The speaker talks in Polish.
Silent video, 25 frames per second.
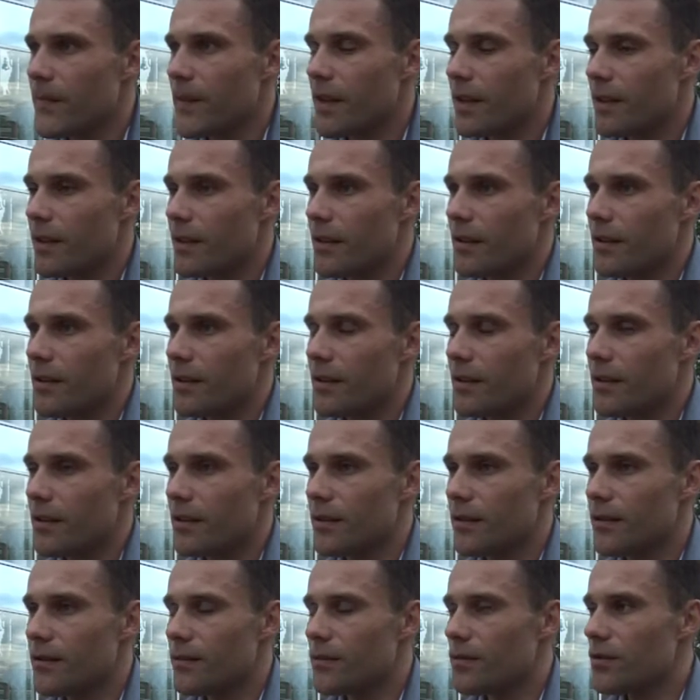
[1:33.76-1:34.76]

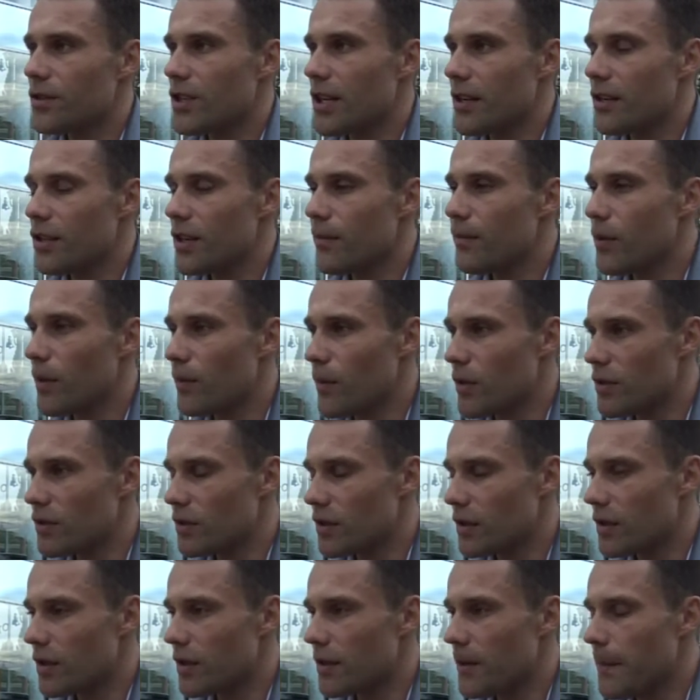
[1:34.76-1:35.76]
E, dzięki
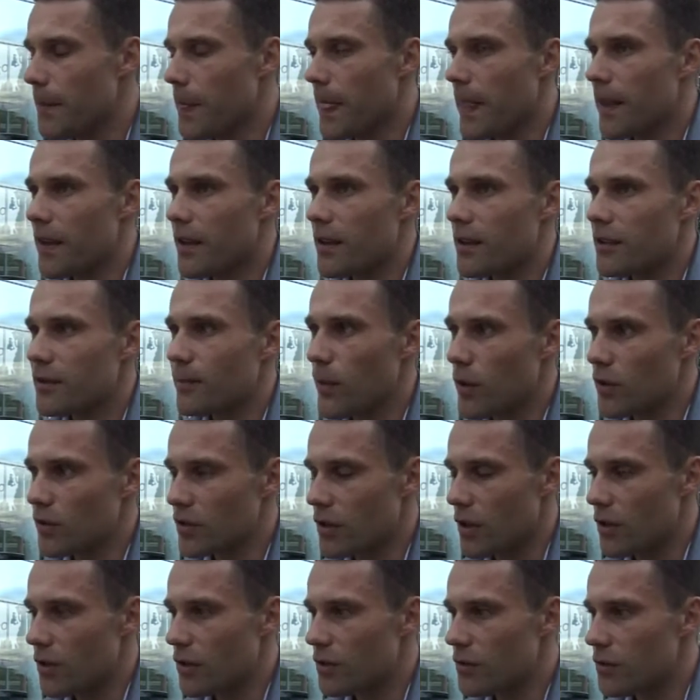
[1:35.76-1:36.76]
pomocy e,
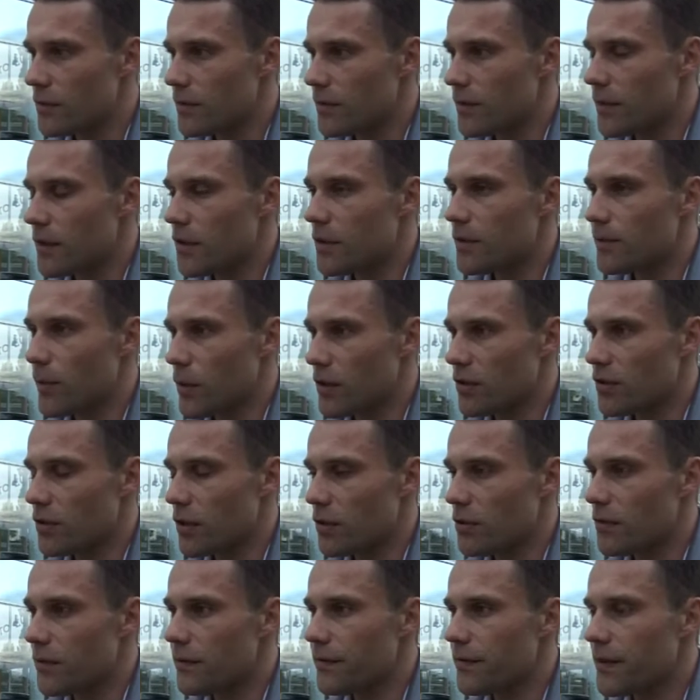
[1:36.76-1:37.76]
sponsorów, e,
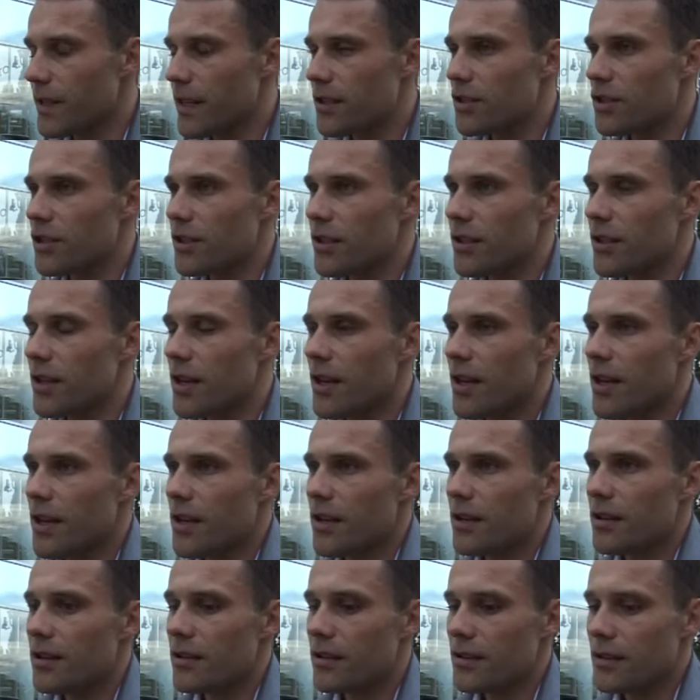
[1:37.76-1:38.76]
sponsorów naszych
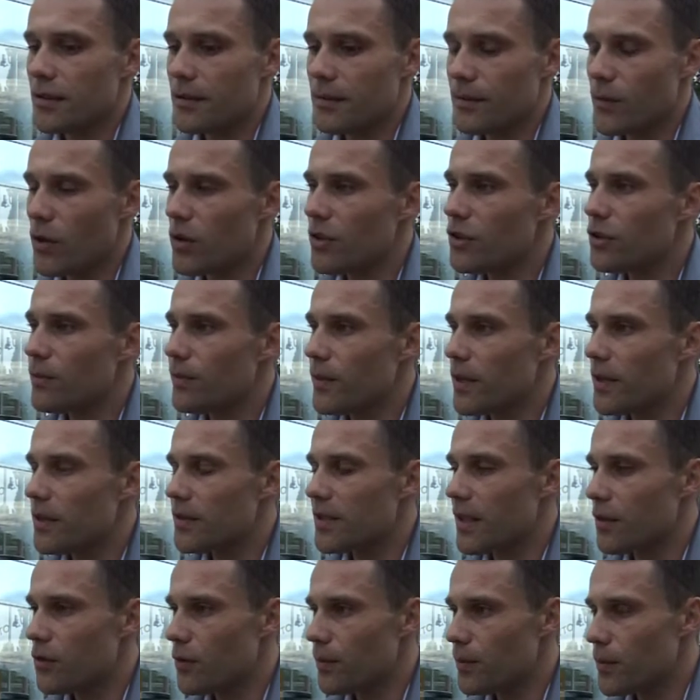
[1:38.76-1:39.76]
mogliśmy
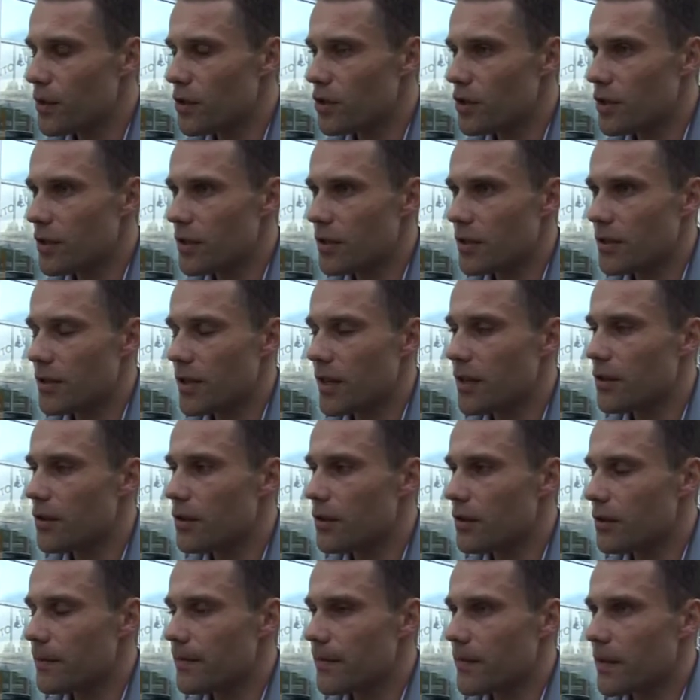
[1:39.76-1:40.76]
zakupić
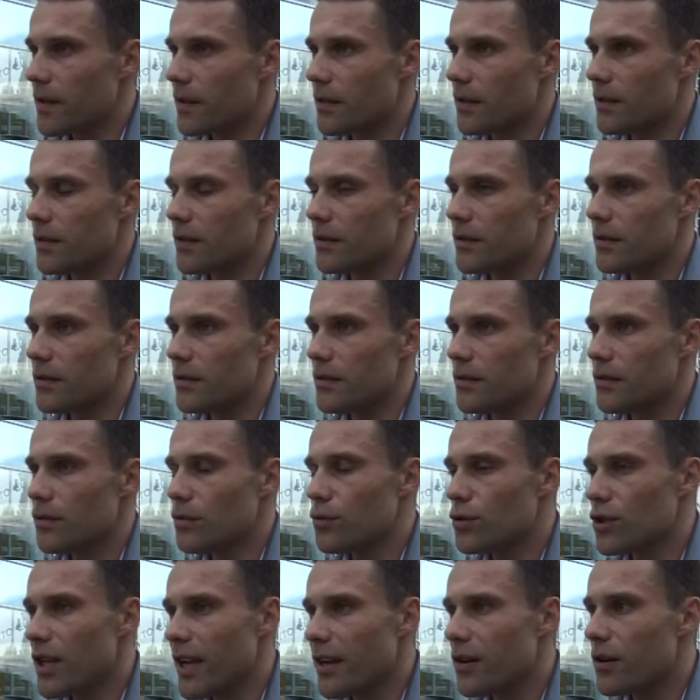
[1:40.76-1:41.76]
tego
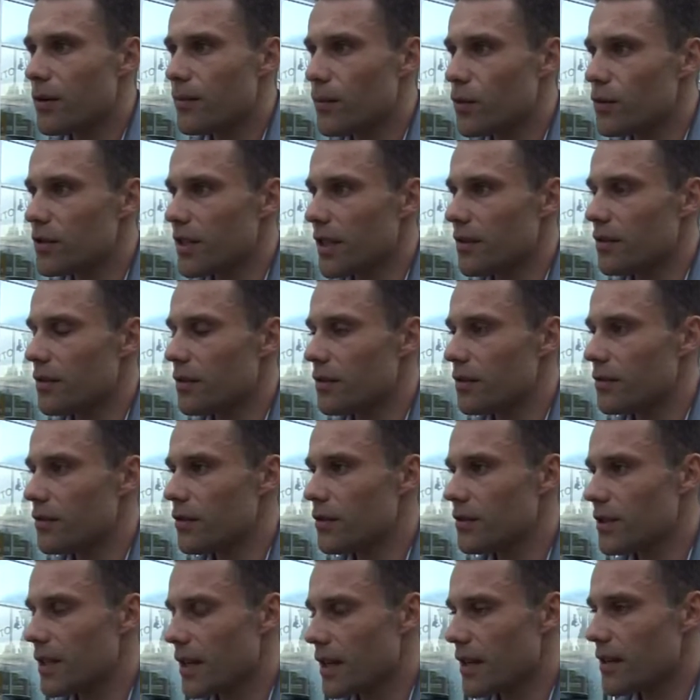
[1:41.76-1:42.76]
dużego busa, to,
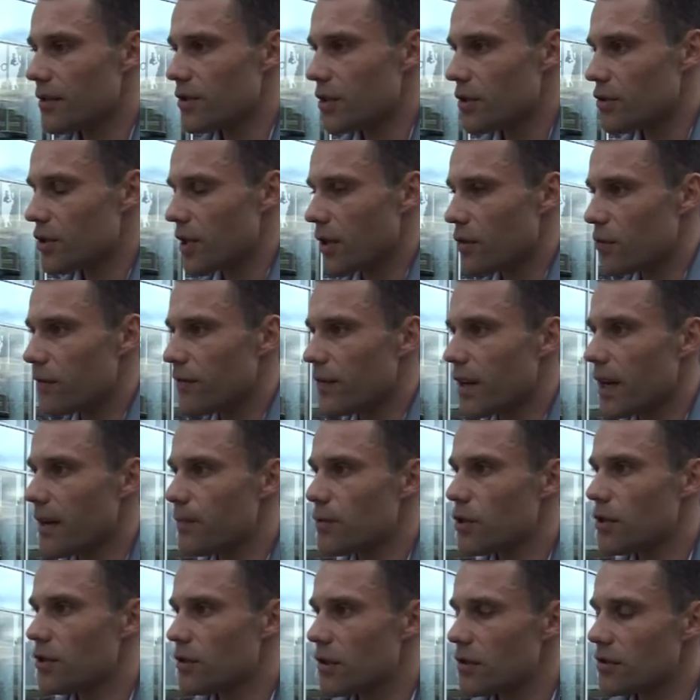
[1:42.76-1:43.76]
to jest taka ciężarówka
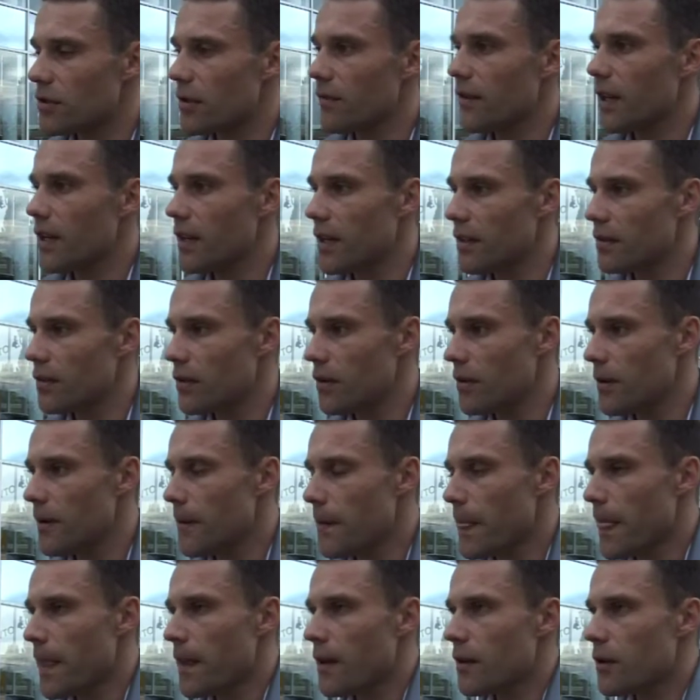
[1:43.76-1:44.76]
przystosowana do
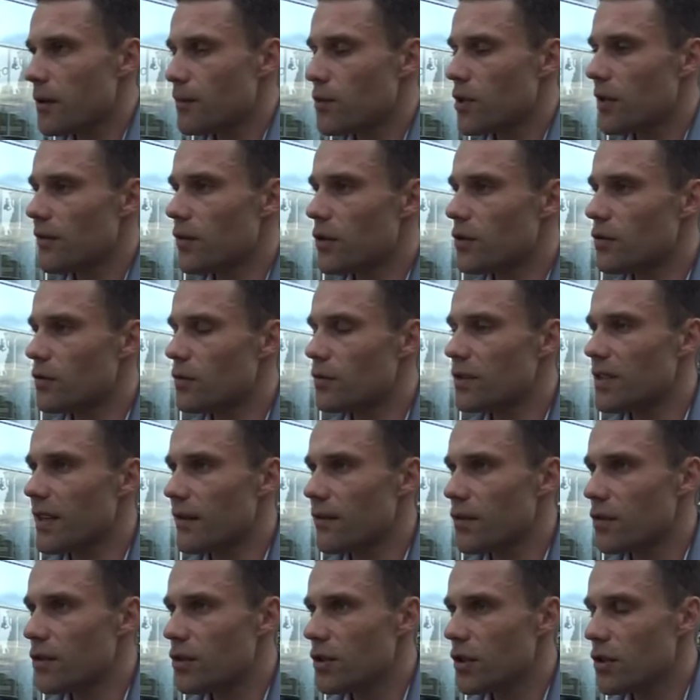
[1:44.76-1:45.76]
przewozu
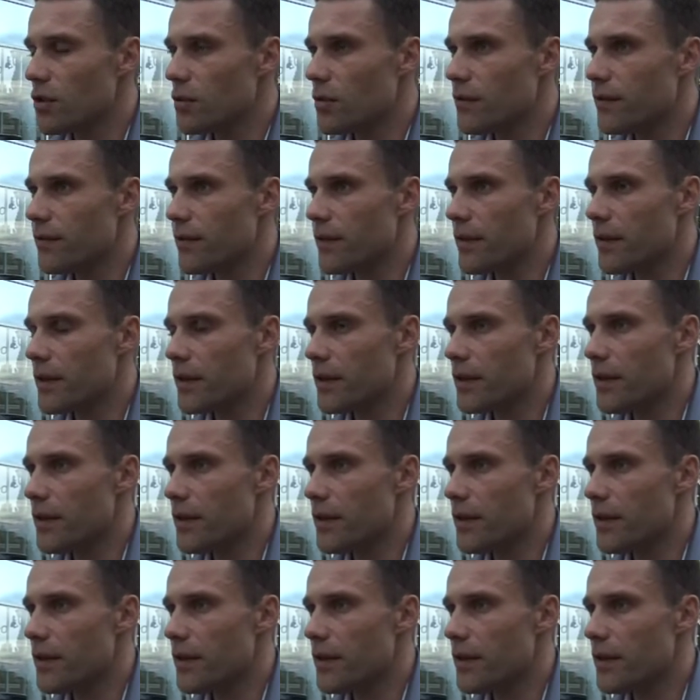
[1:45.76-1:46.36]
zawodników,